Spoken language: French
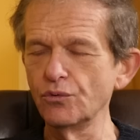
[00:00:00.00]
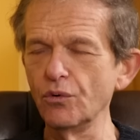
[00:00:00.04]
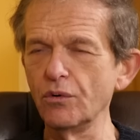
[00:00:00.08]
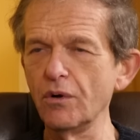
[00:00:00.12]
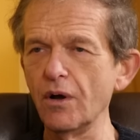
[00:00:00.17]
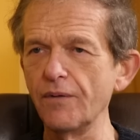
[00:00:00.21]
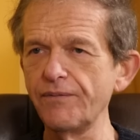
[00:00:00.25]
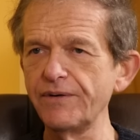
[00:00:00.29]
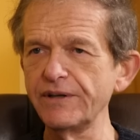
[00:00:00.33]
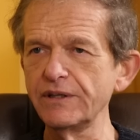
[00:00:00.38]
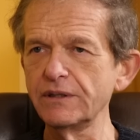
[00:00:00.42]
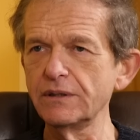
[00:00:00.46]

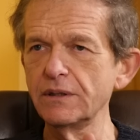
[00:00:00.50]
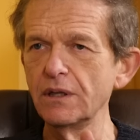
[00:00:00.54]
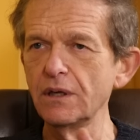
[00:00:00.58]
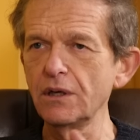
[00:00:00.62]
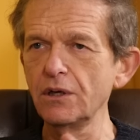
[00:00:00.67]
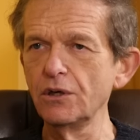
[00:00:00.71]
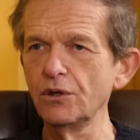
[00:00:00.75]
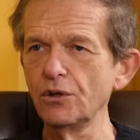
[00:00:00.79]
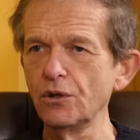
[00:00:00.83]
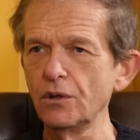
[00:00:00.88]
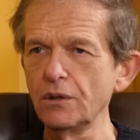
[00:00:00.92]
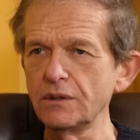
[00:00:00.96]
Donc en fait,
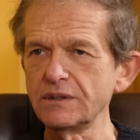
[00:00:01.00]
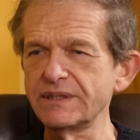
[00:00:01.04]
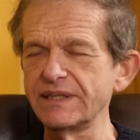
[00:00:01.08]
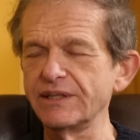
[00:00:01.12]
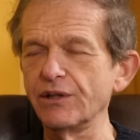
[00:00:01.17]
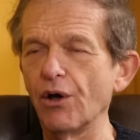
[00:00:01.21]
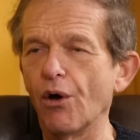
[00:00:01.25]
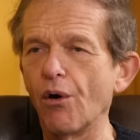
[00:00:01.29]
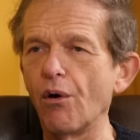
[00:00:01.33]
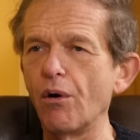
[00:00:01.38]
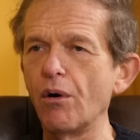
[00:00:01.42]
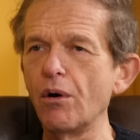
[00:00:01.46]
c'est
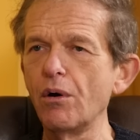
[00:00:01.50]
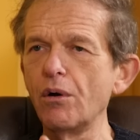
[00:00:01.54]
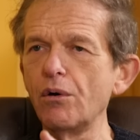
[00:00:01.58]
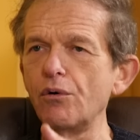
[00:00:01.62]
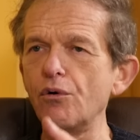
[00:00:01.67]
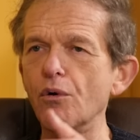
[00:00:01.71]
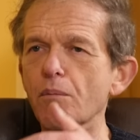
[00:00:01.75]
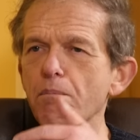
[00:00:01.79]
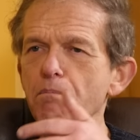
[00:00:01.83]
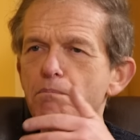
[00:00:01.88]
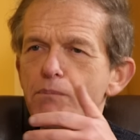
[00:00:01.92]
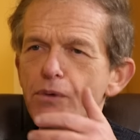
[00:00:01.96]
dans
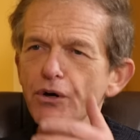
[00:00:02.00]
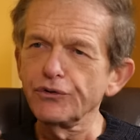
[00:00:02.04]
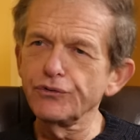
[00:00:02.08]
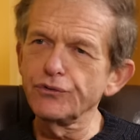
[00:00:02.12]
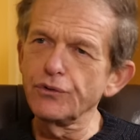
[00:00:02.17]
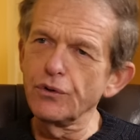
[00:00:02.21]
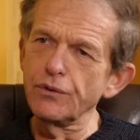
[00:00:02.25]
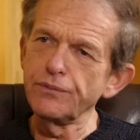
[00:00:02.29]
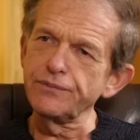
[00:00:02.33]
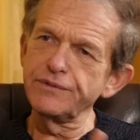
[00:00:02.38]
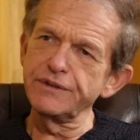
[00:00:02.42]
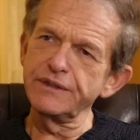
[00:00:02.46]
le mode
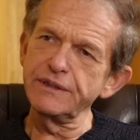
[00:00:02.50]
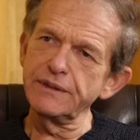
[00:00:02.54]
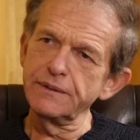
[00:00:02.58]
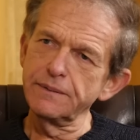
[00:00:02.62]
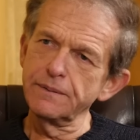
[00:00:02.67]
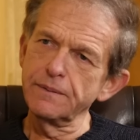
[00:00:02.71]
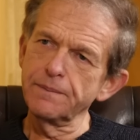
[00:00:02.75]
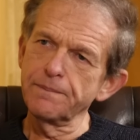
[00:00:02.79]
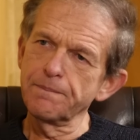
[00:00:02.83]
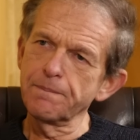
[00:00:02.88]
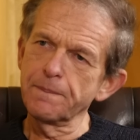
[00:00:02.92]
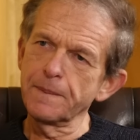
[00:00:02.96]
de vie
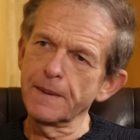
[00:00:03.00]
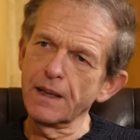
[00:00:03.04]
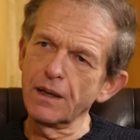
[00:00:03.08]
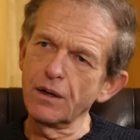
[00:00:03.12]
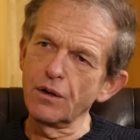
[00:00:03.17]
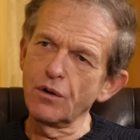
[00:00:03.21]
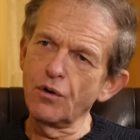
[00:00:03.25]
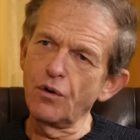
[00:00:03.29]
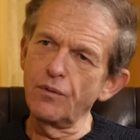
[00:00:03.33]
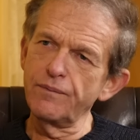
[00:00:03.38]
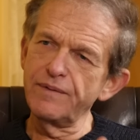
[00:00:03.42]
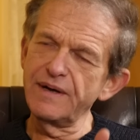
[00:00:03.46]

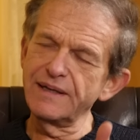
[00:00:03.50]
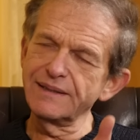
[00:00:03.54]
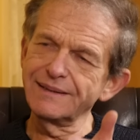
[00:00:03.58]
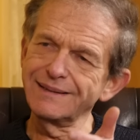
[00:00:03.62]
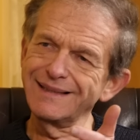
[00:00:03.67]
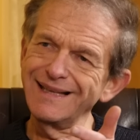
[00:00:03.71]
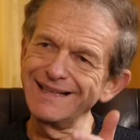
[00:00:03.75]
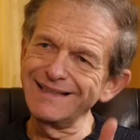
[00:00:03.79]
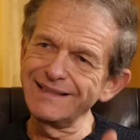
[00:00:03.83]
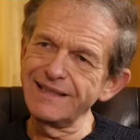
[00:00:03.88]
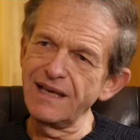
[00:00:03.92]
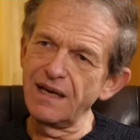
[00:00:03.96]
qu'on va
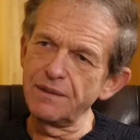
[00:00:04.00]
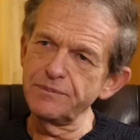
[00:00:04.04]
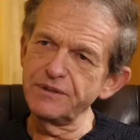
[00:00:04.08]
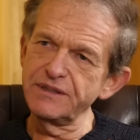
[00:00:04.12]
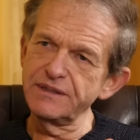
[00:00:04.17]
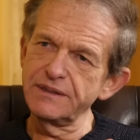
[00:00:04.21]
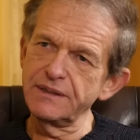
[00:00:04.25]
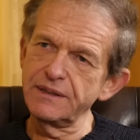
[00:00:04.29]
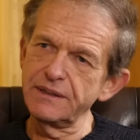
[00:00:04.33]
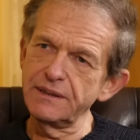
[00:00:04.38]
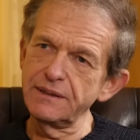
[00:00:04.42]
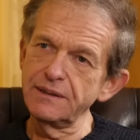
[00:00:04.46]

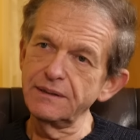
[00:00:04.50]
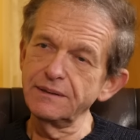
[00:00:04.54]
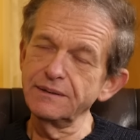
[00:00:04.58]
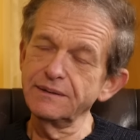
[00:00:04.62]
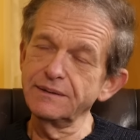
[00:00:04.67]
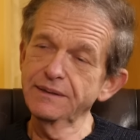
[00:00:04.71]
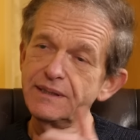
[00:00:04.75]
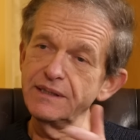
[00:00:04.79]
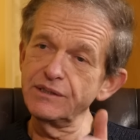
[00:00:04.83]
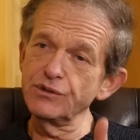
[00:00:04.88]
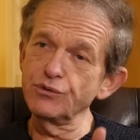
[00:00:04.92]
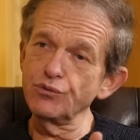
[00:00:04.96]
déterminer
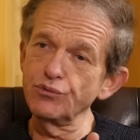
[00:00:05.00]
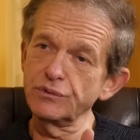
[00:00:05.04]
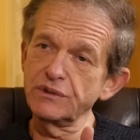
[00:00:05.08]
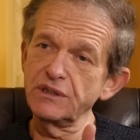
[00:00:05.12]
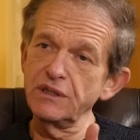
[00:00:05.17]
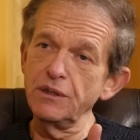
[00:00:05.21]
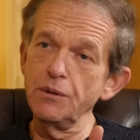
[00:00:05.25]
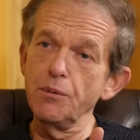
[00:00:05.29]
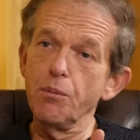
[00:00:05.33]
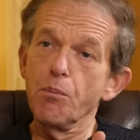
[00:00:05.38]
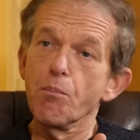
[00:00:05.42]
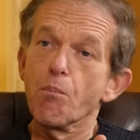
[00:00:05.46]
des
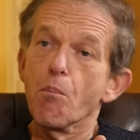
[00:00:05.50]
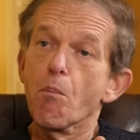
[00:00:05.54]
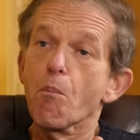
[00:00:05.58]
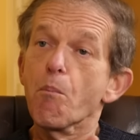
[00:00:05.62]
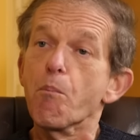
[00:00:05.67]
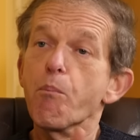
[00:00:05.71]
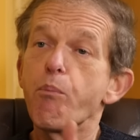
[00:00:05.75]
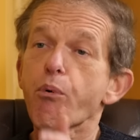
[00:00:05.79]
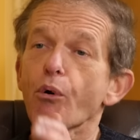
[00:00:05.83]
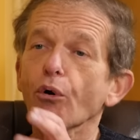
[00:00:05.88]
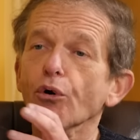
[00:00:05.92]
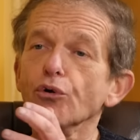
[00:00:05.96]
outils
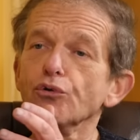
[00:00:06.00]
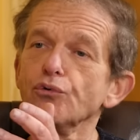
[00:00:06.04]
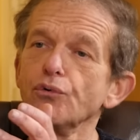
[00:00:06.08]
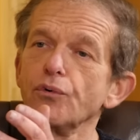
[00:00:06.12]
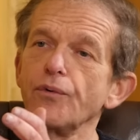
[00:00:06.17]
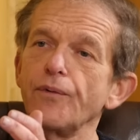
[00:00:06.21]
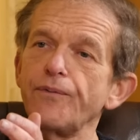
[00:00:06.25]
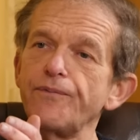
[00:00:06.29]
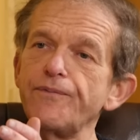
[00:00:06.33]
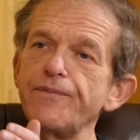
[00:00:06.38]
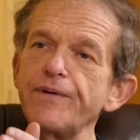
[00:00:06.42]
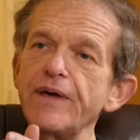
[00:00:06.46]
pour
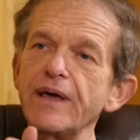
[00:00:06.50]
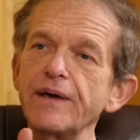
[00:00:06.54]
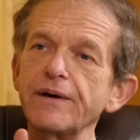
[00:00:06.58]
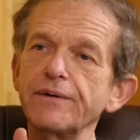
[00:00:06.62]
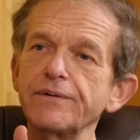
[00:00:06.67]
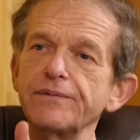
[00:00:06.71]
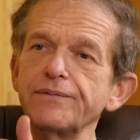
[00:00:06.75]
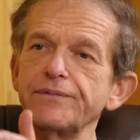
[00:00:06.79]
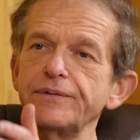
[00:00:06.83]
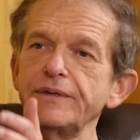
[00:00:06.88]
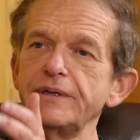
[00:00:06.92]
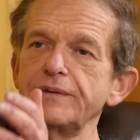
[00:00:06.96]
nous faire
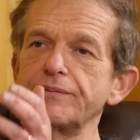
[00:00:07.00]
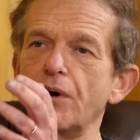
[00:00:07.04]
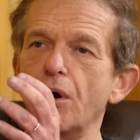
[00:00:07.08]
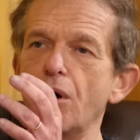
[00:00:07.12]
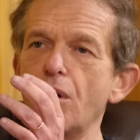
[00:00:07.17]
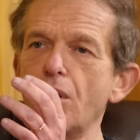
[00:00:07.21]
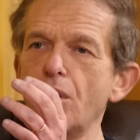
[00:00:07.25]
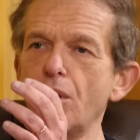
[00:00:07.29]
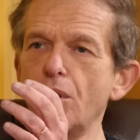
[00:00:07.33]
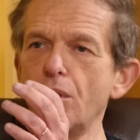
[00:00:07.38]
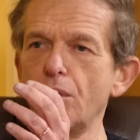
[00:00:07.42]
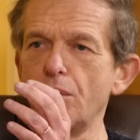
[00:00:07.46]
vivre
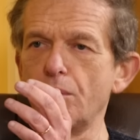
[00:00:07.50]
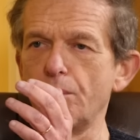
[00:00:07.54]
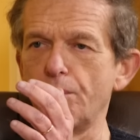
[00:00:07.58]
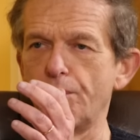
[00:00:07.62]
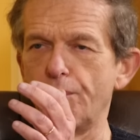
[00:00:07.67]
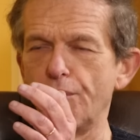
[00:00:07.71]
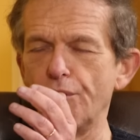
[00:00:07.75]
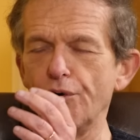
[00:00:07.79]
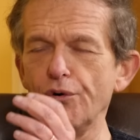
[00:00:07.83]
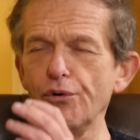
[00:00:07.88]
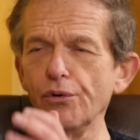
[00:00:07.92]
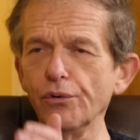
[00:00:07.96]

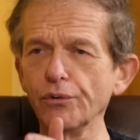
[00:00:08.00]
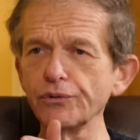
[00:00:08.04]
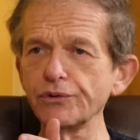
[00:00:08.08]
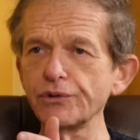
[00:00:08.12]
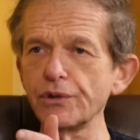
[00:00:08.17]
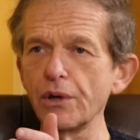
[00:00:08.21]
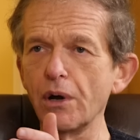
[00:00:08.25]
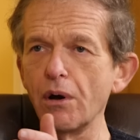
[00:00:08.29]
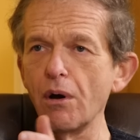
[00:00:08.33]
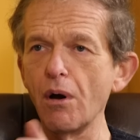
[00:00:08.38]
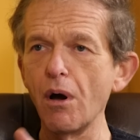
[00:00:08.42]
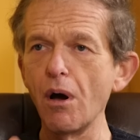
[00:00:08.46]
plus
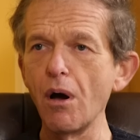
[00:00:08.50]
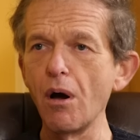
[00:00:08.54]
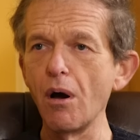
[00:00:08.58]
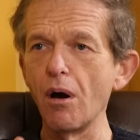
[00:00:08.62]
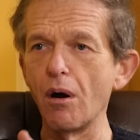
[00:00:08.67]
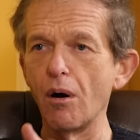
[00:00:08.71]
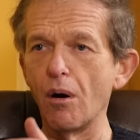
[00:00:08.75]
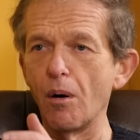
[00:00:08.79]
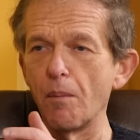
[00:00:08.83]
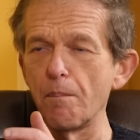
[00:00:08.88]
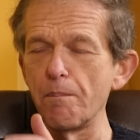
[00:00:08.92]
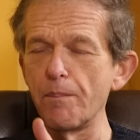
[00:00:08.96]
longtemps en